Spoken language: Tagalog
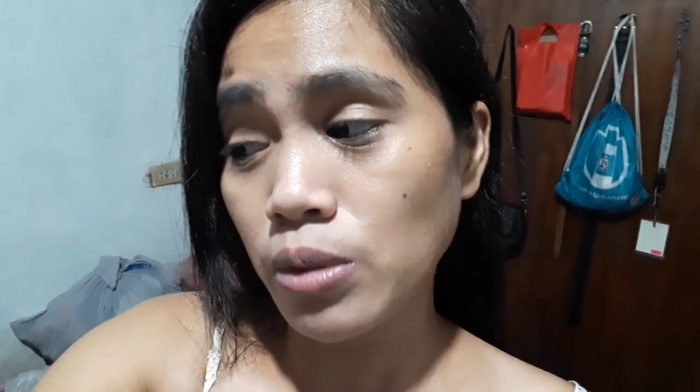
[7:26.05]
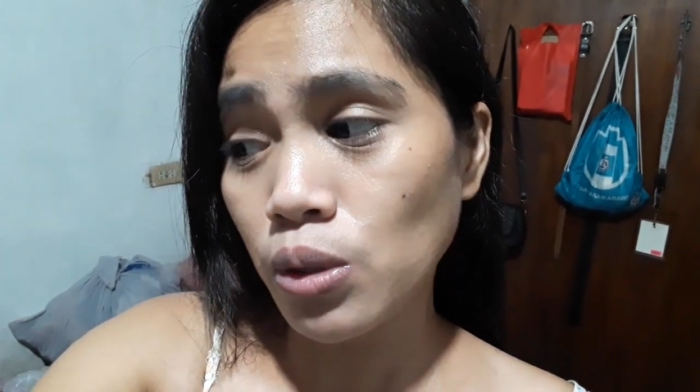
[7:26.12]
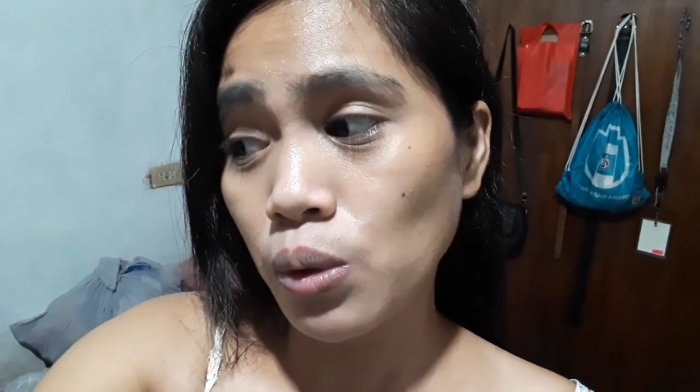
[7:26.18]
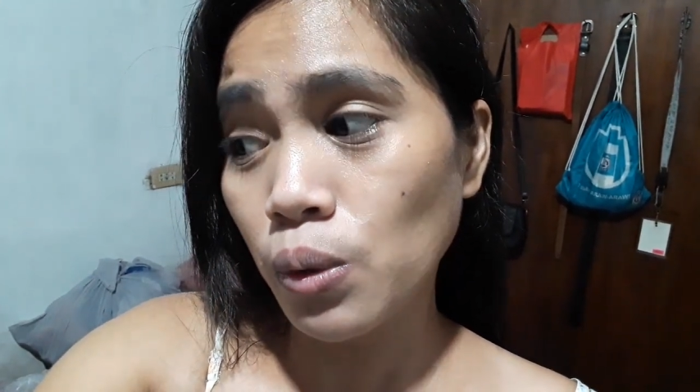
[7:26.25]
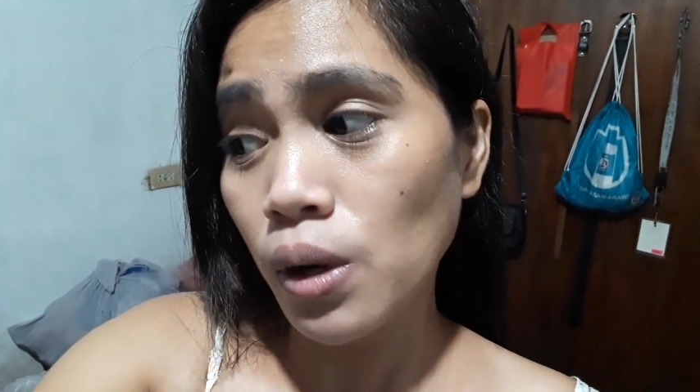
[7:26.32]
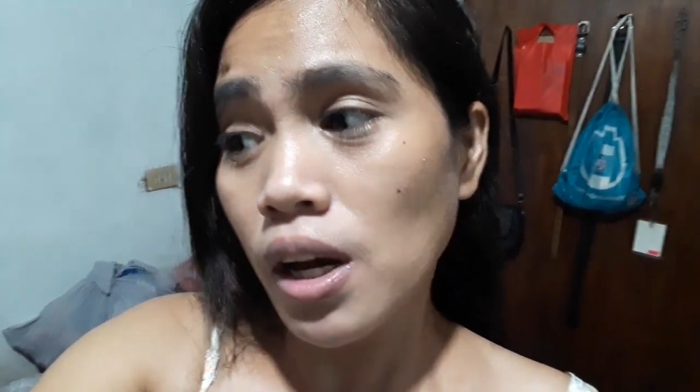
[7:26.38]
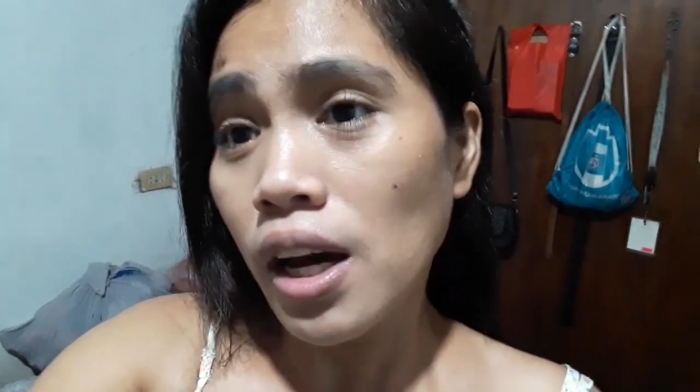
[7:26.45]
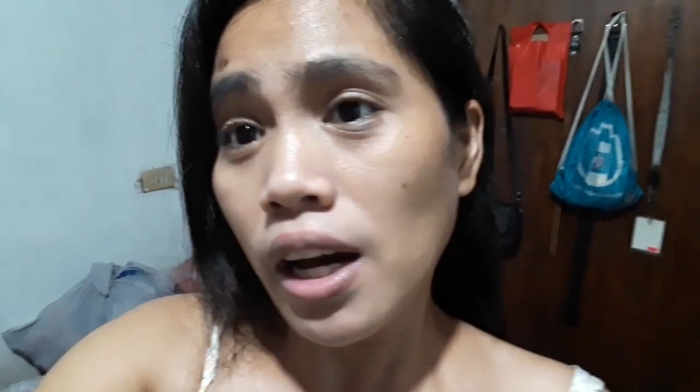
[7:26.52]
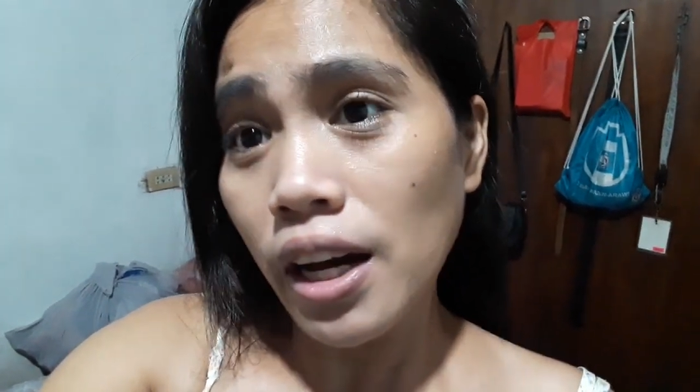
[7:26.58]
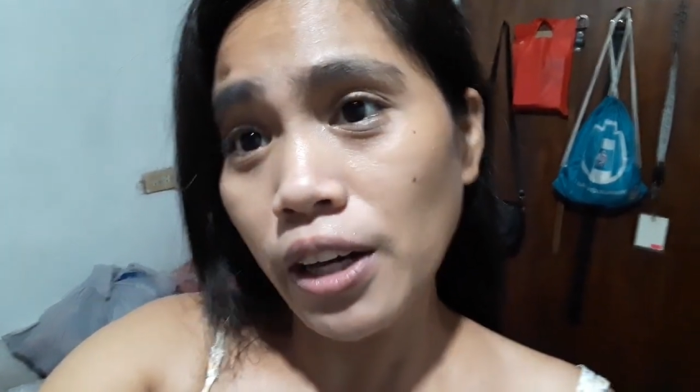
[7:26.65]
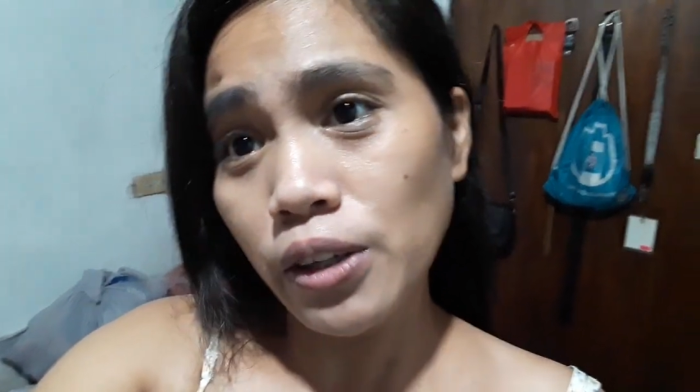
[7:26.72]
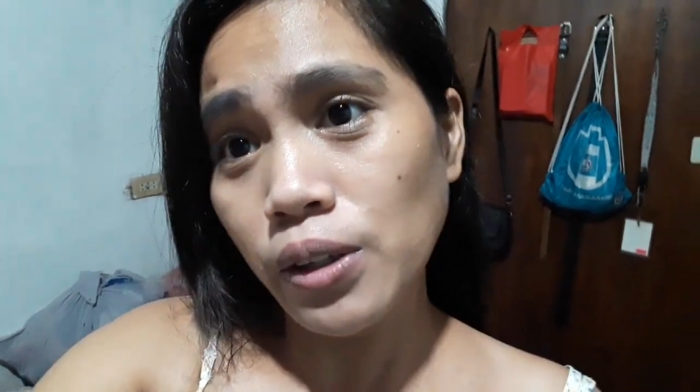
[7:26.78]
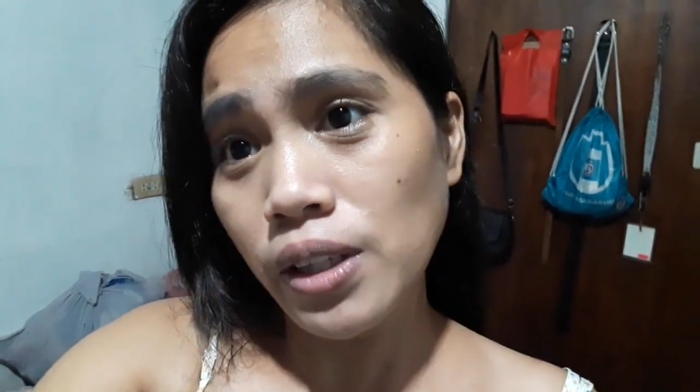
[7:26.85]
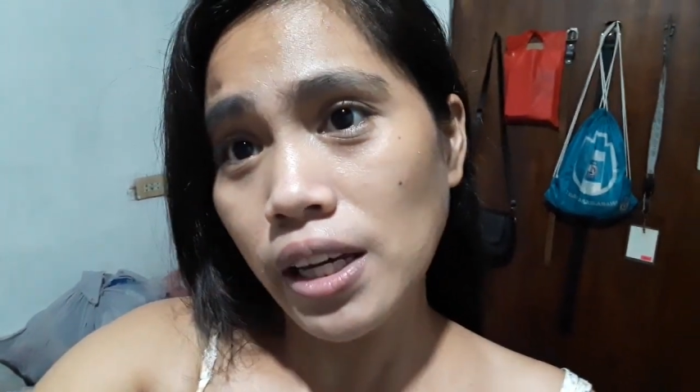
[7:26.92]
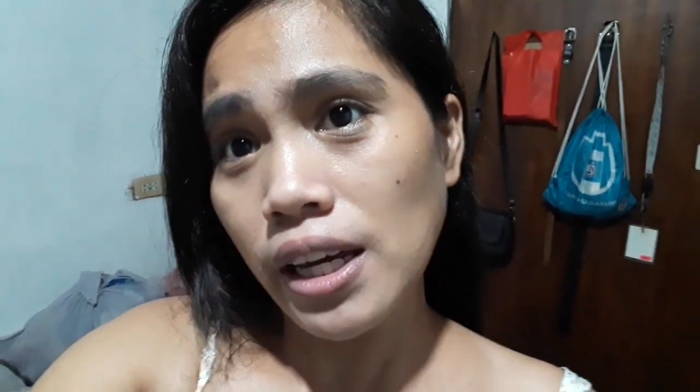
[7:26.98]
So,
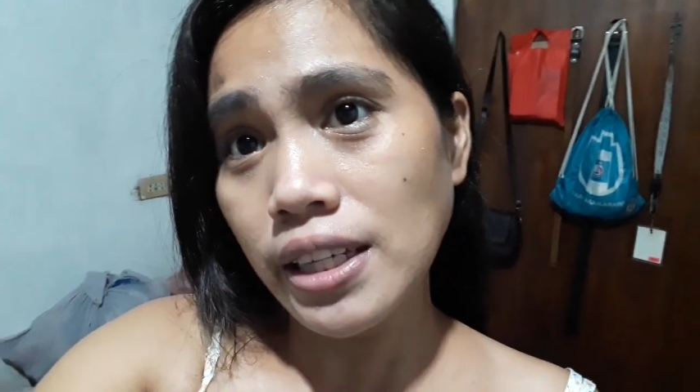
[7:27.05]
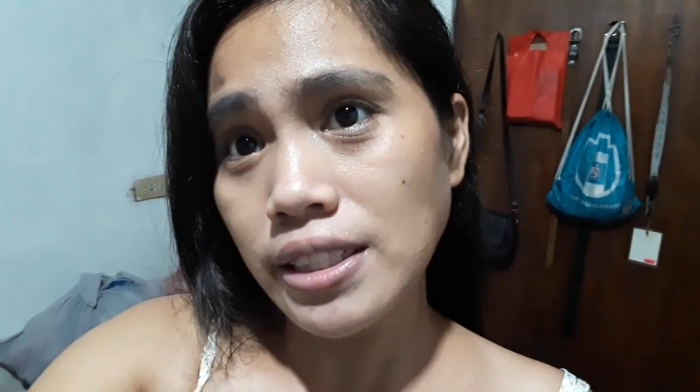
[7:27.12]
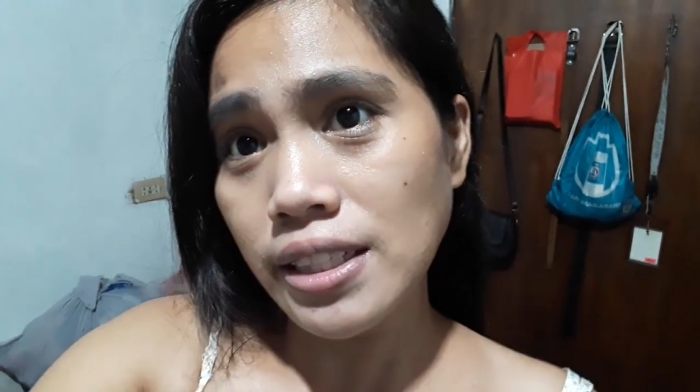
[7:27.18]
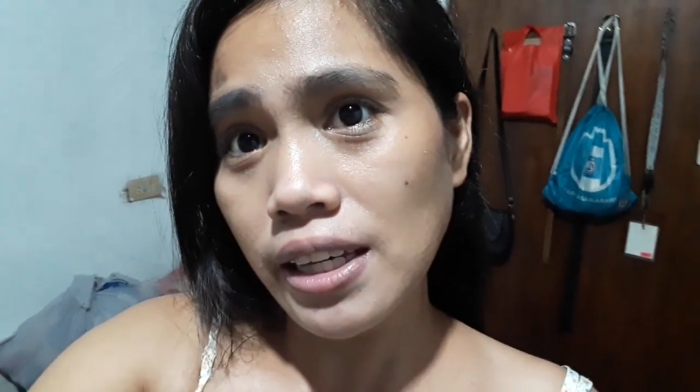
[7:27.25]
ayun guys,